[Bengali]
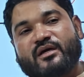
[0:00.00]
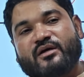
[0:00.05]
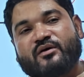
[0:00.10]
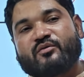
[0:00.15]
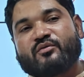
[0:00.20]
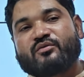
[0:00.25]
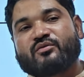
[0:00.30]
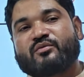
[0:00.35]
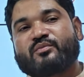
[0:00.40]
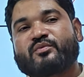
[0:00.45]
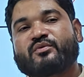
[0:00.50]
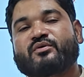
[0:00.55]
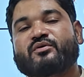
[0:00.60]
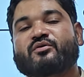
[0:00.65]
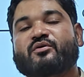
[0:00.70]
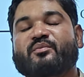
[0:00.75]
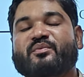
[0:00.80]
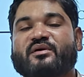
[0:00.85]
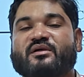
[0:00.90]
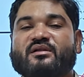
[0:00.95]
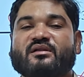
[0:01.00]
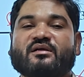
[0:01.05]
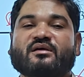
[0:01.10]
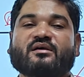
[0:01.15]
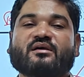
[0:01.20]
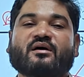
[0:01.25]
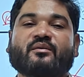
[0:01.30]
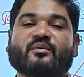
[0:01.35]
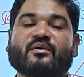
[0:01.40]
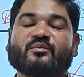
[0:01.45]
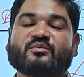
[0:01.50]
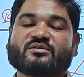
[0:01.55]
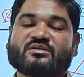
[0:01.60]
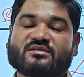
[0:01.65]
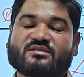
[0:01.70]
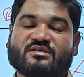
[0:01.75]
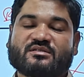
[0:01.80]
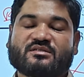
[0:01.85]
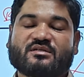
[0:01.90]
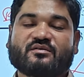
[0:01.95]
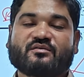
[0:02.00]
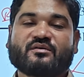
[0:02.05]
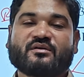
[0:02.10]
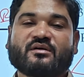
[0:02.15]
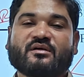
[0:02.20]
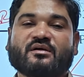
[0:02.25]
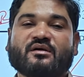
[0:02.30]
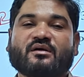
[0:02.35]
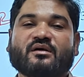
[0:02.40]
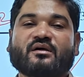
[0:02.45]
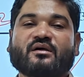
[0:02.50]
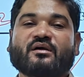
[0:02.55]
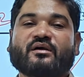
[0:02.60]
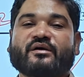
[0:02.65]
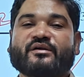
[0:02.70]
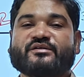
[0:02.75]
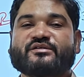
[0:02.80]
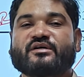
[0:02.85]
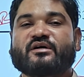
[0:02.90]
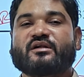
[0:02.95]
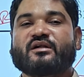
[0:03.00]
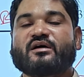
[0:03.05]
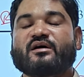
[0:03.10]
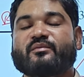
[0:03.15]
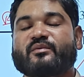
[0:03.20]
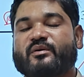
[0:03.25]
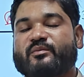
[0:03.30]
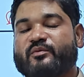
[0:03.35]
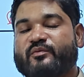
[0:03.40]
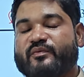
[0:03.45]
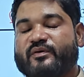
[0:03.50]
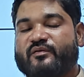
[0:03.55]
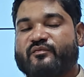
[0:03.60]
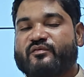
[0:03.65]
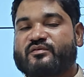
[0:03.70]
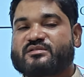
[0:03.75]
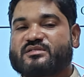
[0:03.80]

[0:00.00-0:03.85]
এই গুরুত্বপূর্ণ টপিকটি আমরা বোঝার চেষ্টা করি ইনশাল্লাহ আমরা মোবাইল